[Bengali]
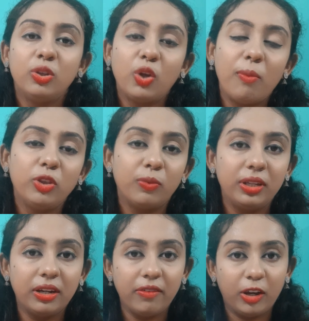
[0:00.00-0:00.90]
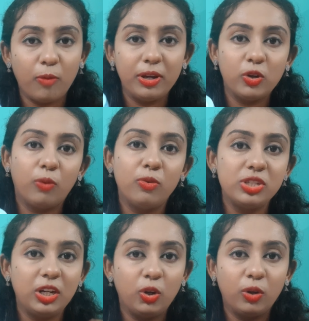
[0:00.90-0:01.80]
তো আমি তোমাদেরকে রেকমেন্ড করবো
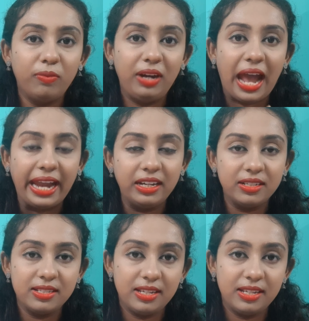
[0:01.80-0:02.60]
যে এরকম লাইট